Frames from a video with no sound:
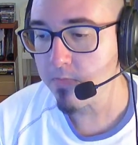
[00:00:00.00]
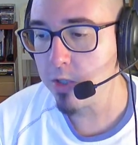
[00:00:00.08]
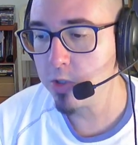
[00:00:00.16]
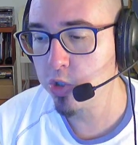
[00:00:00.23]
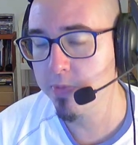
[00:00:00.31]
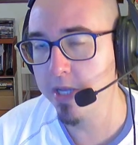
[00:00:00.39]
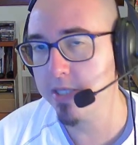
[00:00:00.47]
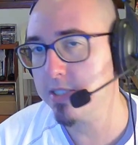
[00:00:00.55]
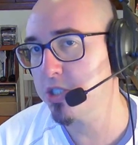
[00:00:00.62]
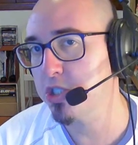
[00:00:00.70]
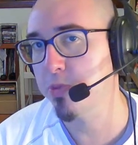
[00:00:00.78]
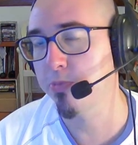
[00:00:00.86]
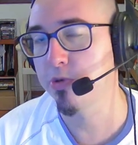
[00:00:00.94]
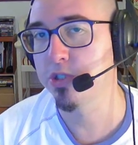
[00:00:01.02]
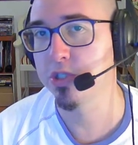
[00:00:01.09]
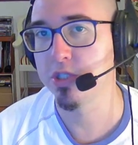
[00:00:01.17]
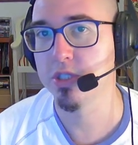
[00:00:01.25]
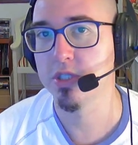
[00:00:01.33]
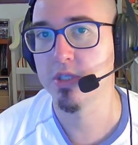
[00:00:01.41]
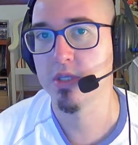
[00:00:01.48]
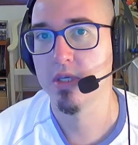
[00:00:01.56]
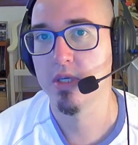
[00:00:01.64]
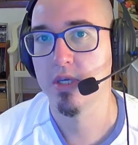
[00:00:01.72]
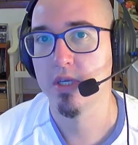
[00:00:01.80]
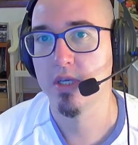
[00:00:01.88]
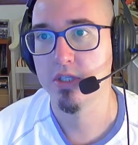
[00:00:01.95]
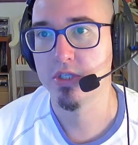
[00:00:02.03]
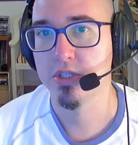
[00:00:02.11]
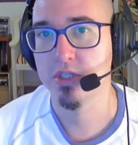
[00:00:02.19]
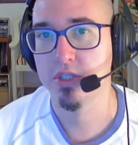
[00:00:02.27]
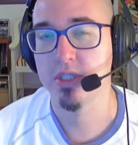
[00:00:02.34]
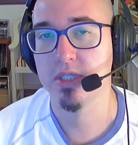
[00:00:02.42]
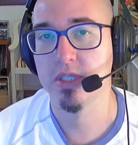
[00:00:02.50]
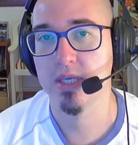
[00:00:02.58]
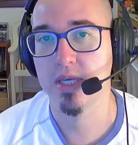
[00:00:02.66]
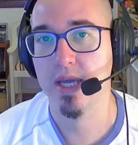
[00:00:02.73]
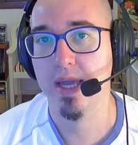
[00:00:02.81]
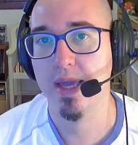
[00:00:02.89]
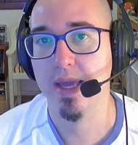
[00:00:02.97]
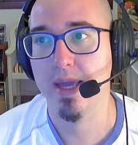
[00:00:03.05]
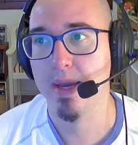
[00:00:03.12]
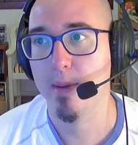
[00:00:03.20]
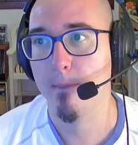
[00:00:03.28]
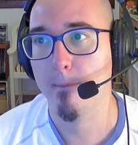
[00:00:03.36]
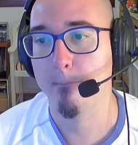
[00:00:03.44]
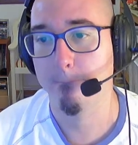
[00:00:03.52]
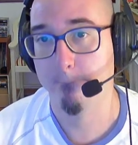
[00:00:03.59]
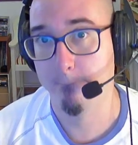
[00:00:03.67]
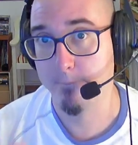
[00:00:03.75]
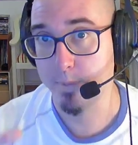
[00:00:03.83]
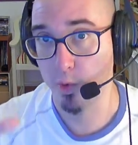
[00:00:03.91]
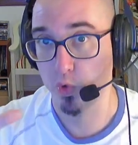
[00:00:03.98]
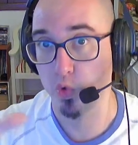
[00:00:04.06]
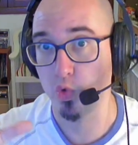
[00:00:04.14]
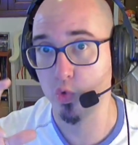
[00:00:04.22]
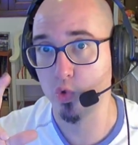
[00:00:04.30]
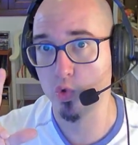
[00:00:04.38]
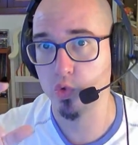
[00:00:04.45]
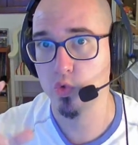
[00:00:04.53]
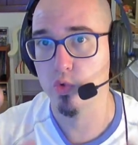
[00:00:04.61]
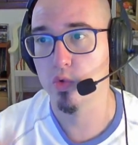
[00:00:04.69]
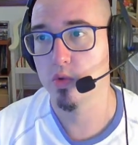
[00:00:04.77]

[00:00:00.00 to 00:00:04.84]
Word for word: sobre esse tipo de, de é, produto